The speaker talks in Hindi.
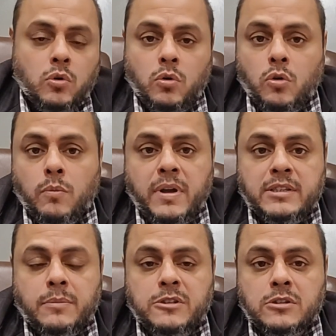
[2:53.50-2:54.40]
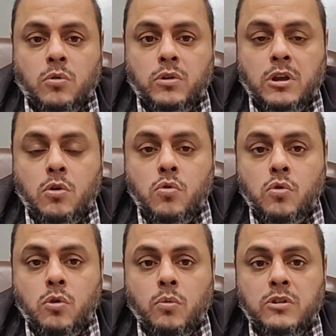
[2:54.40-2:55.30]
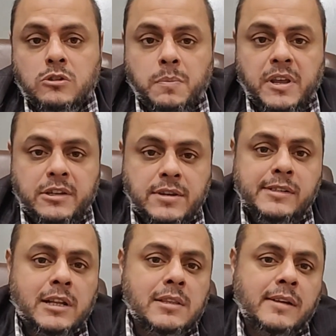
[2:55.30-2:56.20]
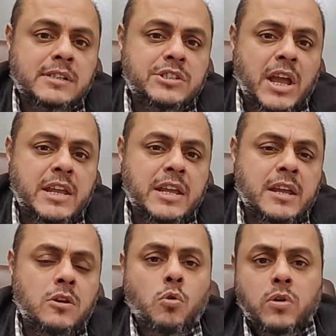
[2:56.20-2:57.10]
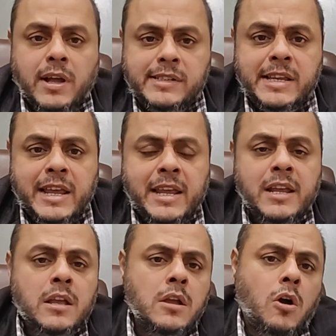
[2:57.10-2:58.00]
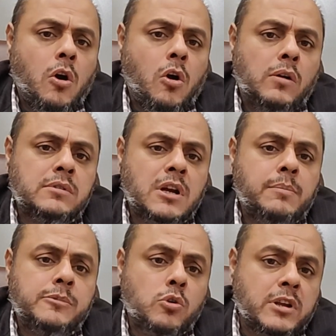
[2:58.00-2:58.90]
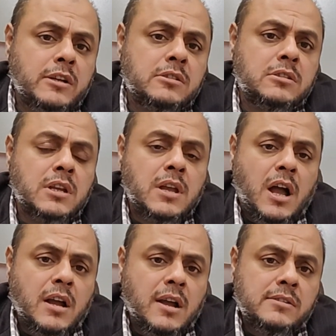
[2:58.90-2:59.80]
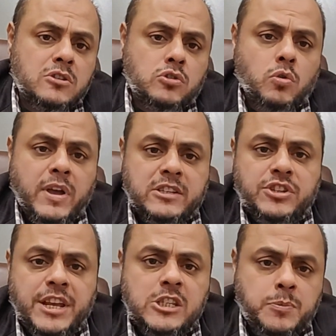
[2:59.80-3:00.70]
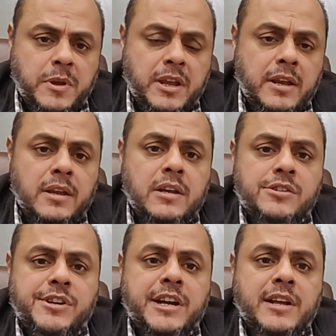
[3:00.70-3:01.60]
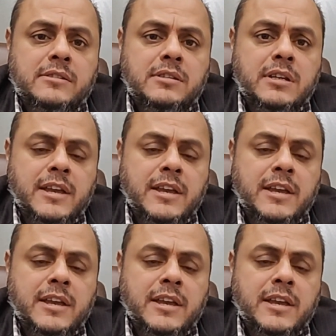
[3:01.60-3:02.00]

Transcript: तो मैं समझता हूँ कि लोगों को इसमें शिरकत करनी चाहिए लोग करेंगे और ब्रोकर्स अगर इसको एक्सचेंज पे ट्रेड कर